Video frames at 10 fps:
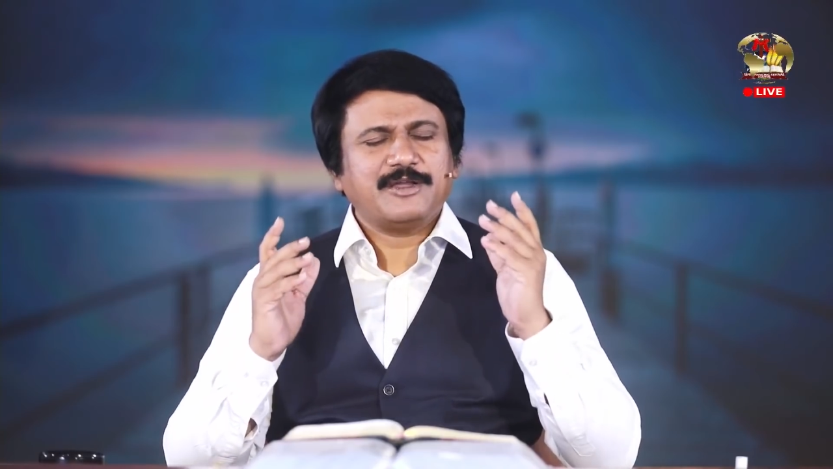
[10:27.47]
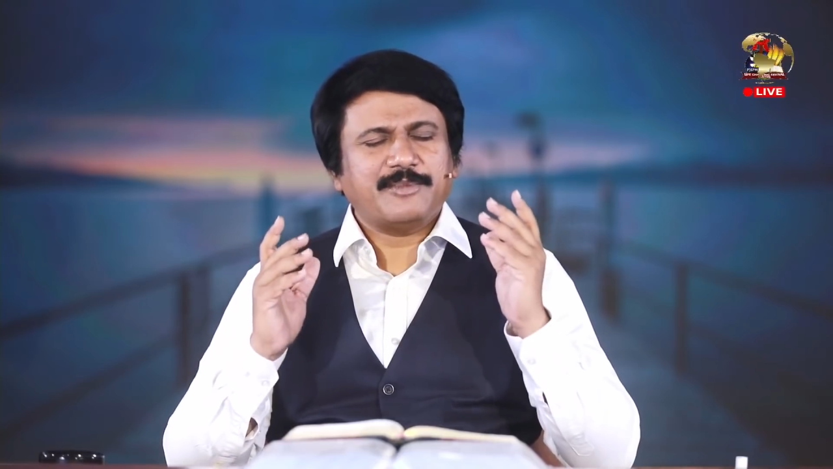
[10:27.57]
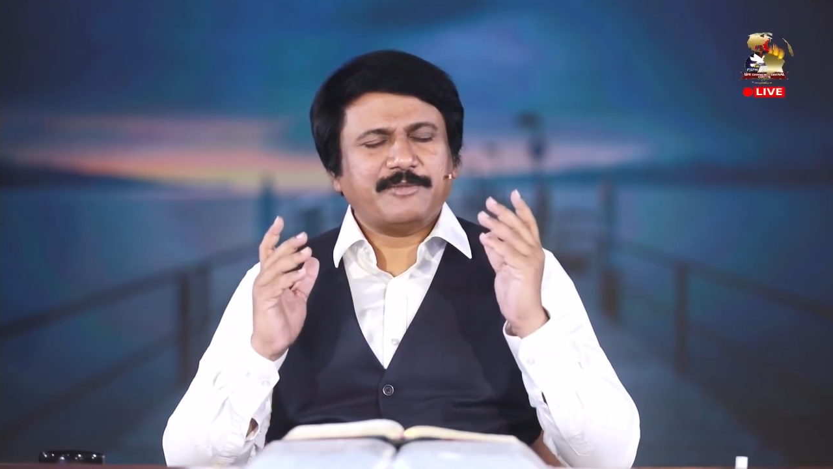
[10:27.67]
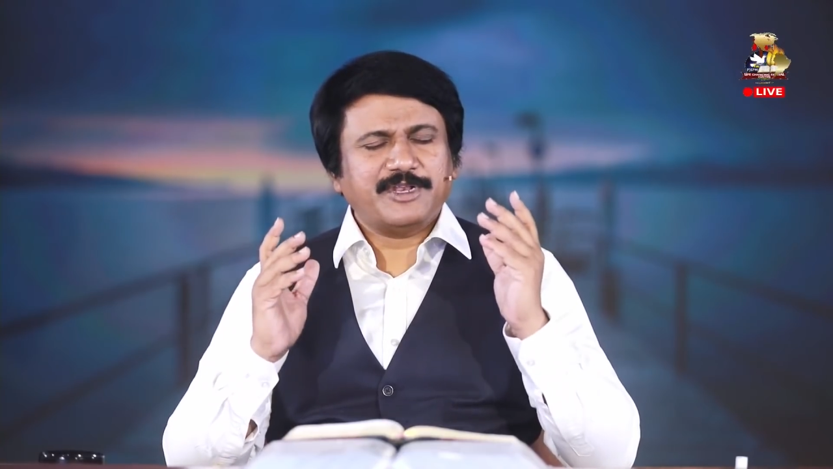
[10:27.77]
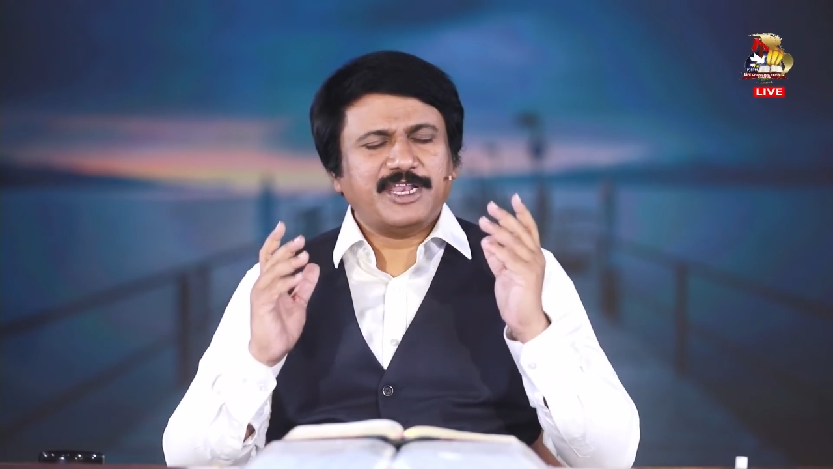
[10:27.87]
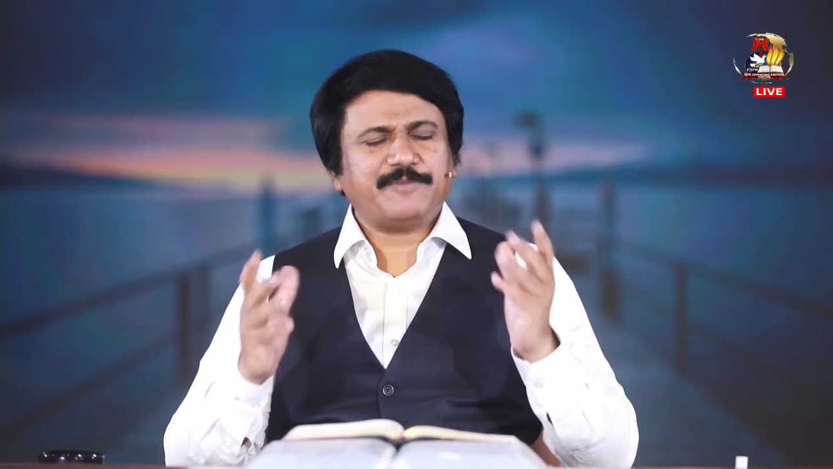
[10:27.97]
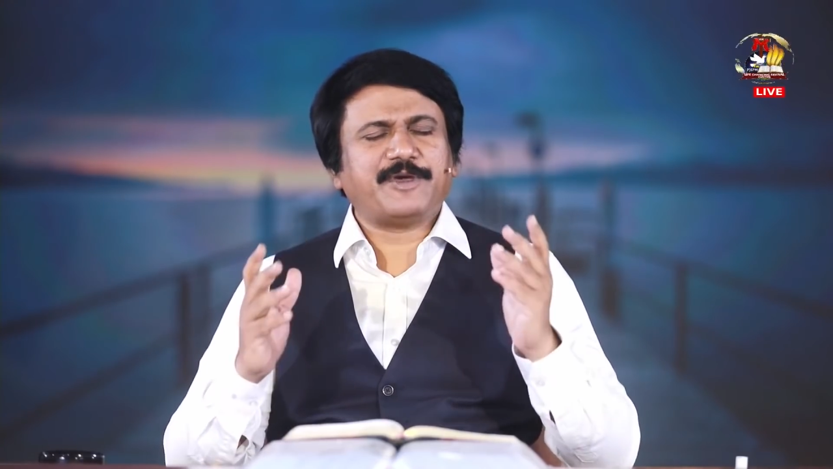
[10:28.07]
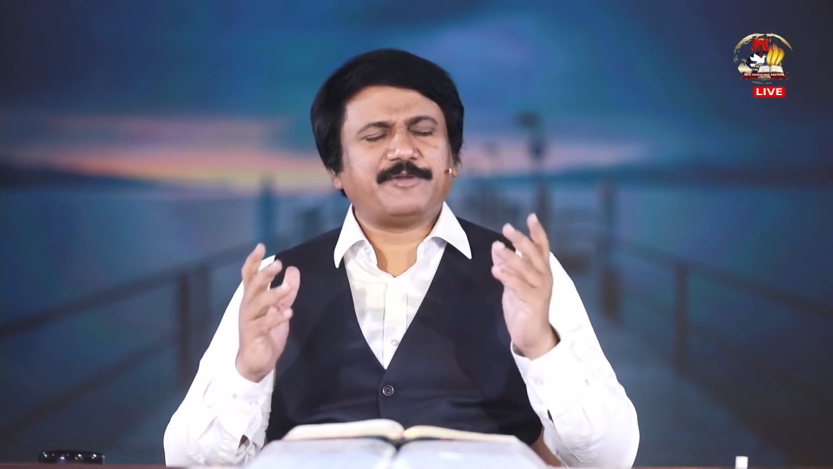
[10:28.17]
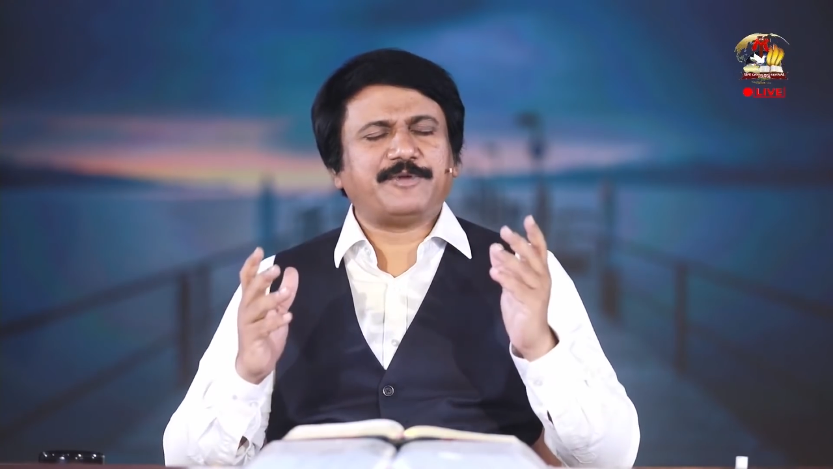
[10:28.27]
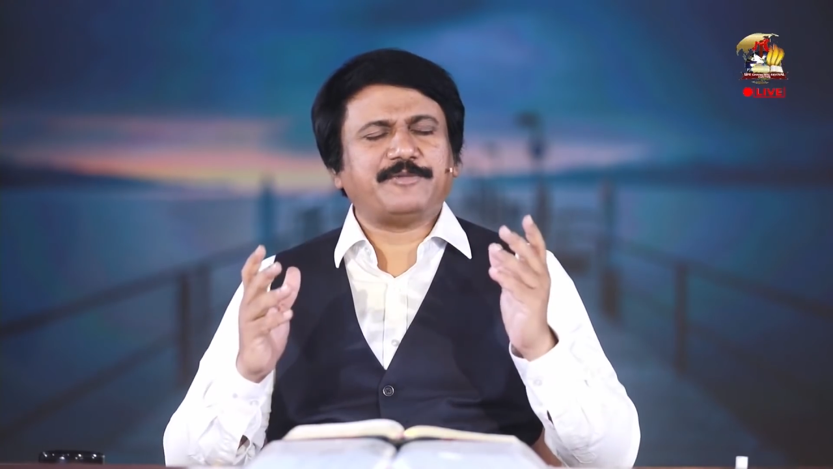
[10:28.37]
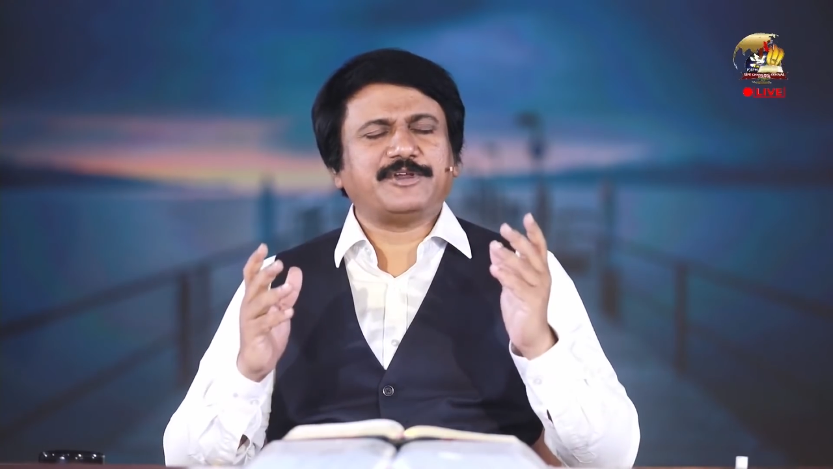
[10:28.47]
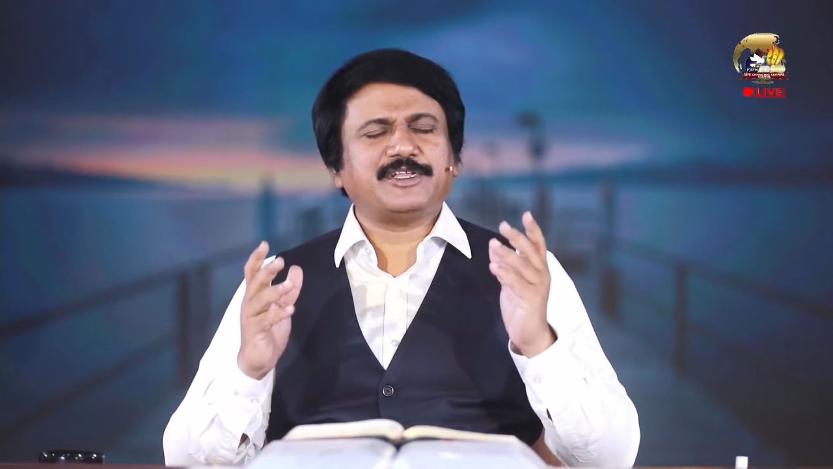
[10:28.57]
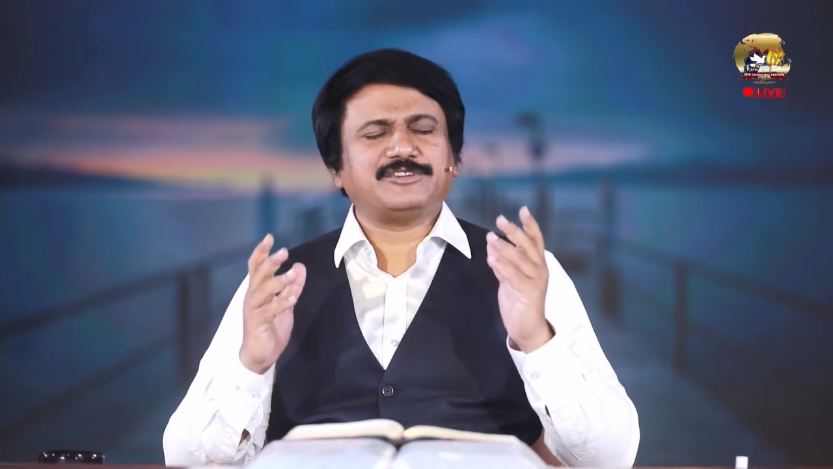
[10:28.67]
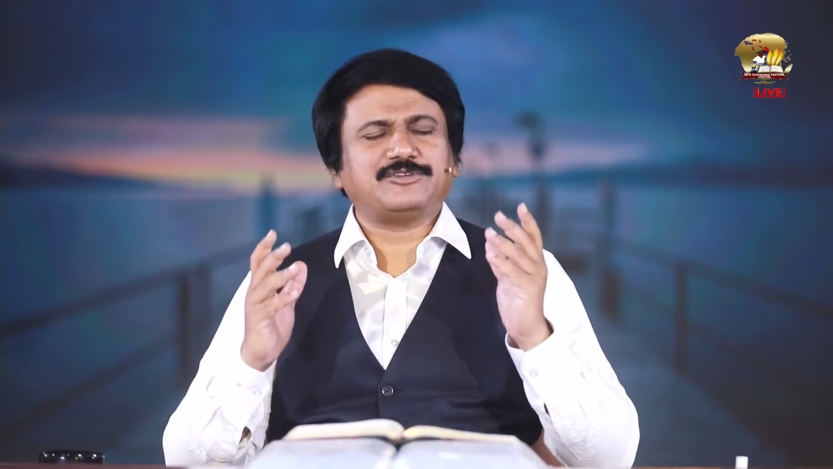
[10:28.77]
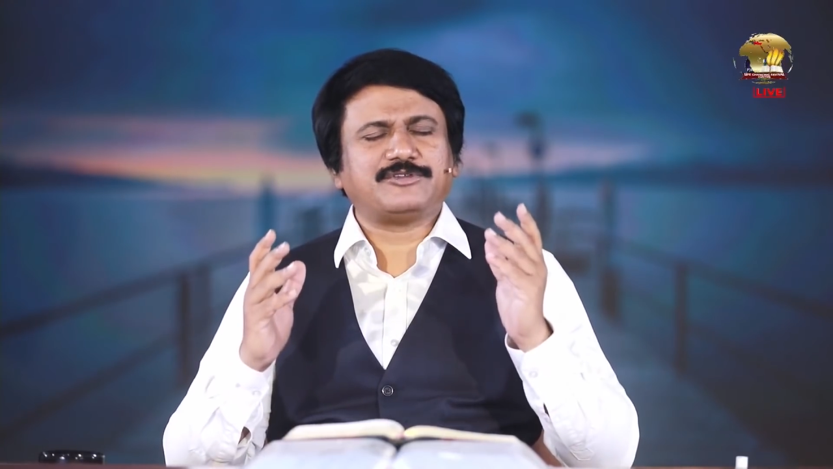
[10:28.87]
మమ్మల్ని లేపారు ప్రభా
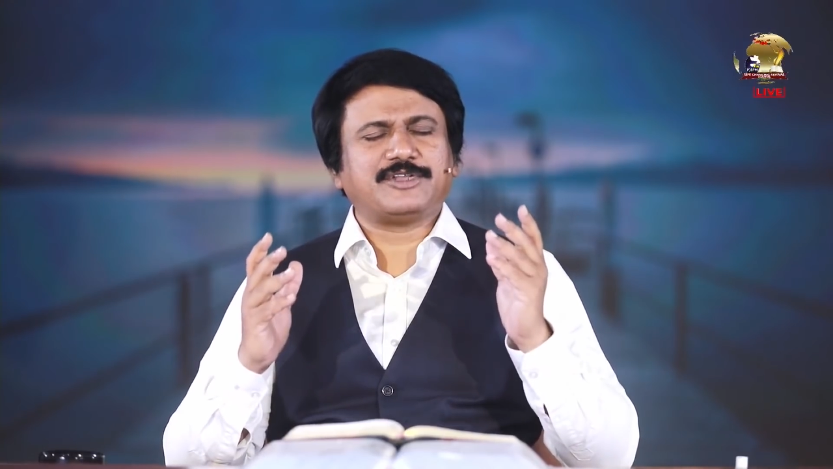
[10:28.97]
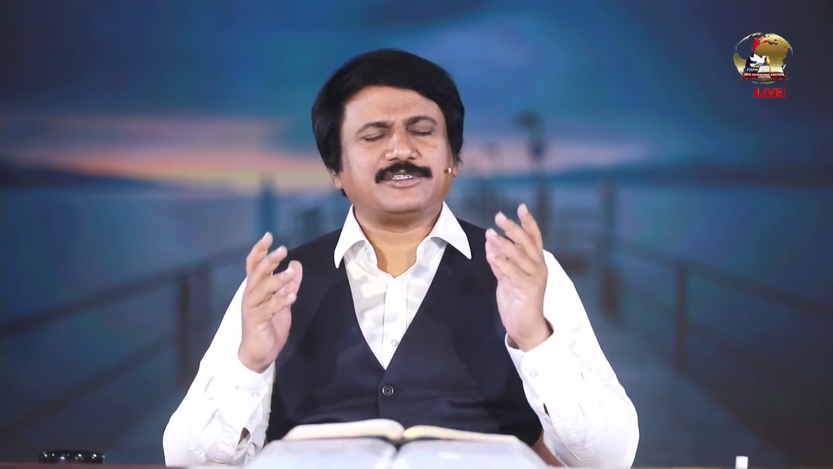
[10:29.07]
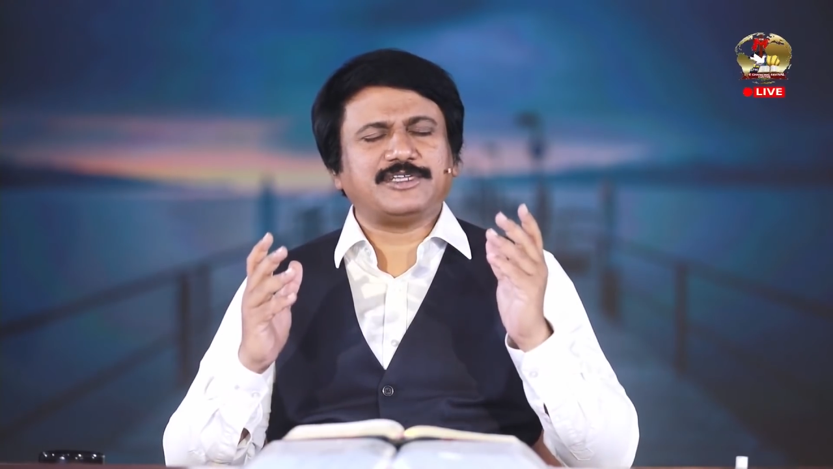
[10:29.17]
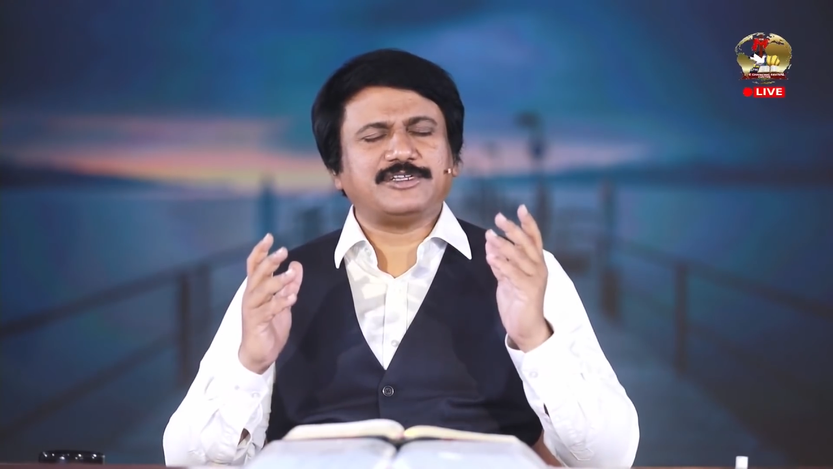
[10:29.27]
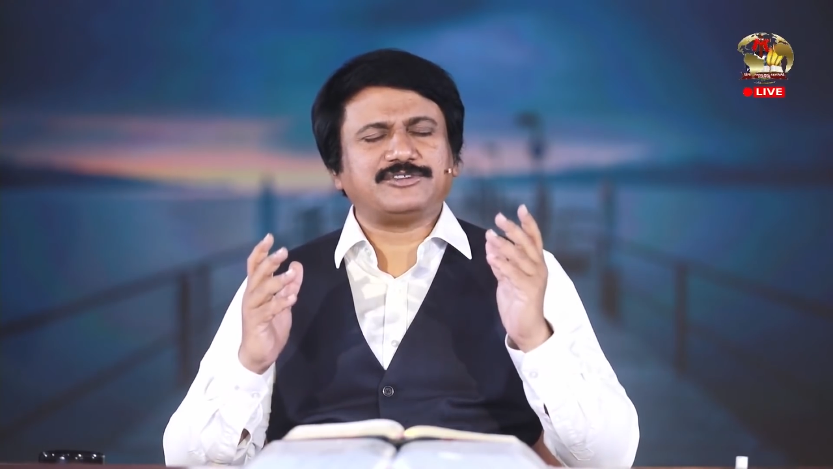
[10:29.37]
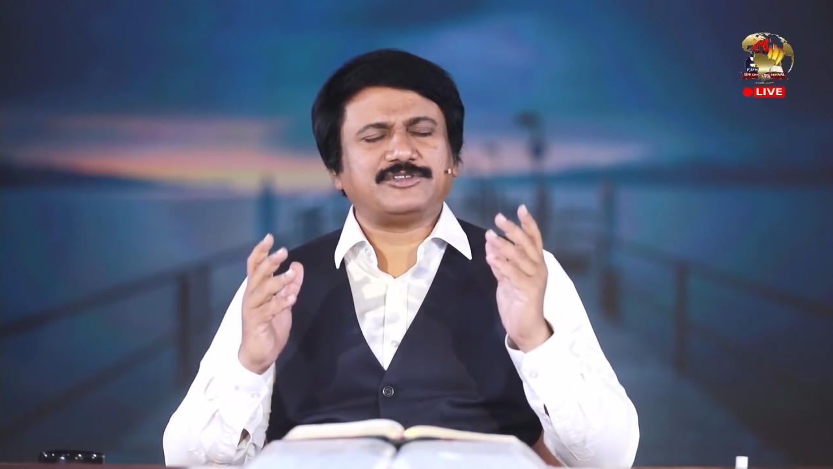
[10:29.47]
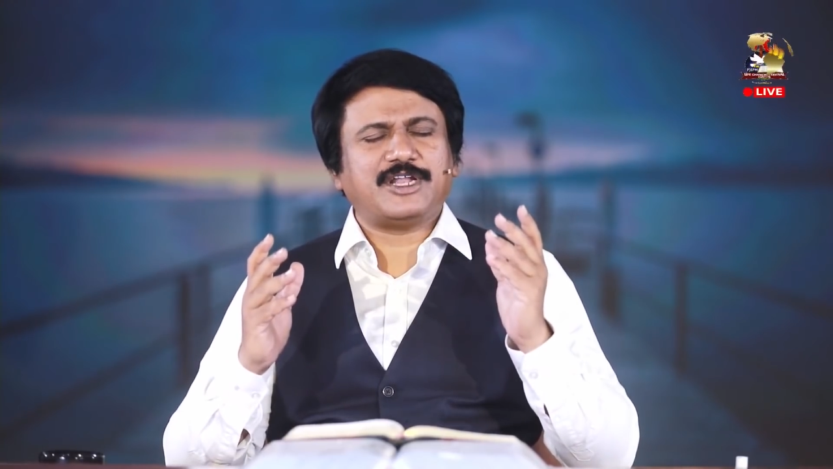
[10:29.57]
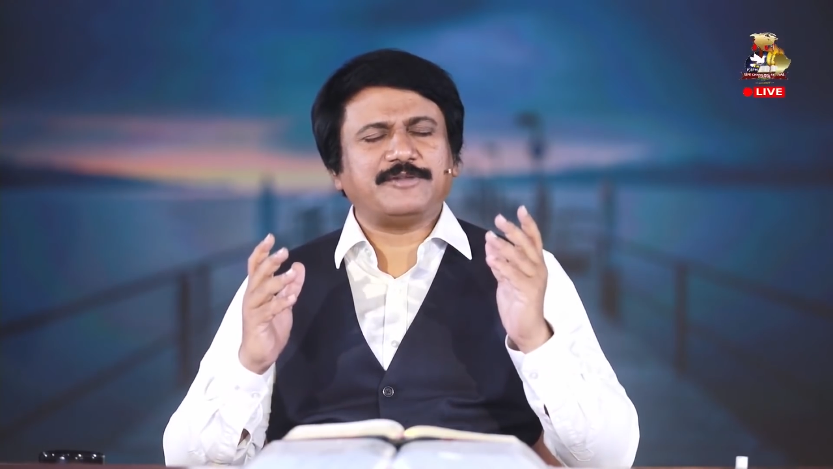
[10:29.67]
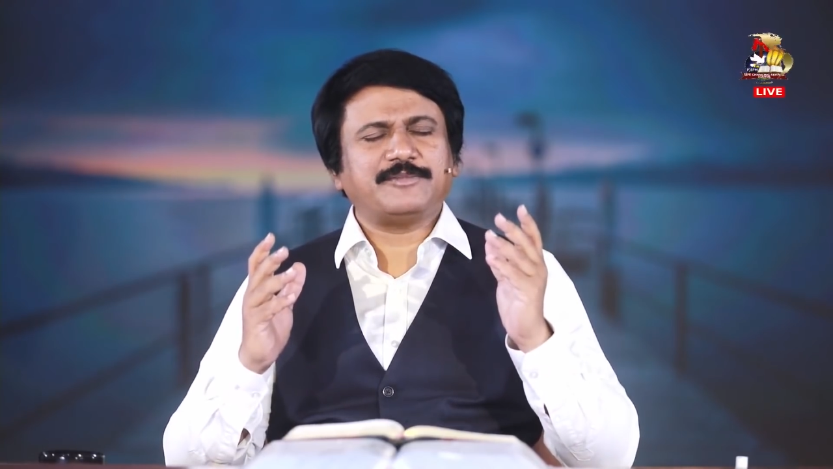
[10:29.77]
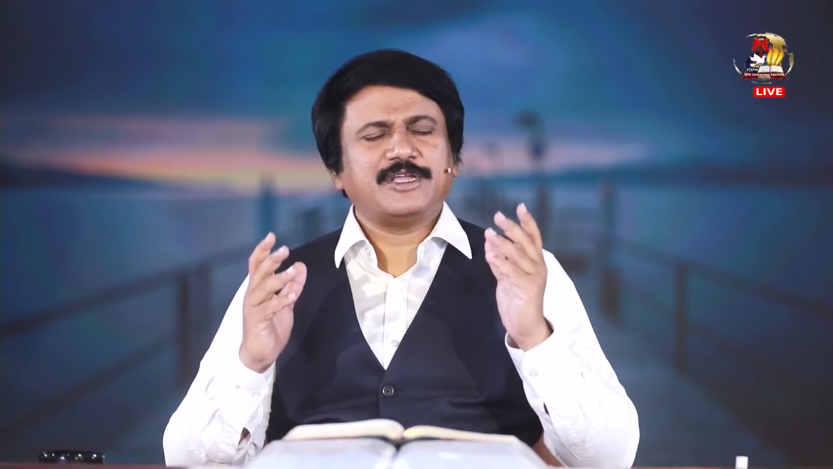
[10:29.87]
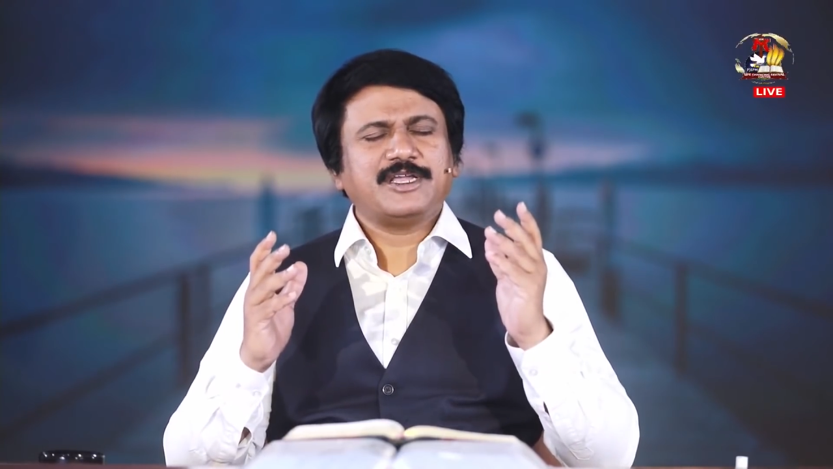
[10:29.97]
నీకు స్తోత్రాలు చెల్లిస్తున్నాను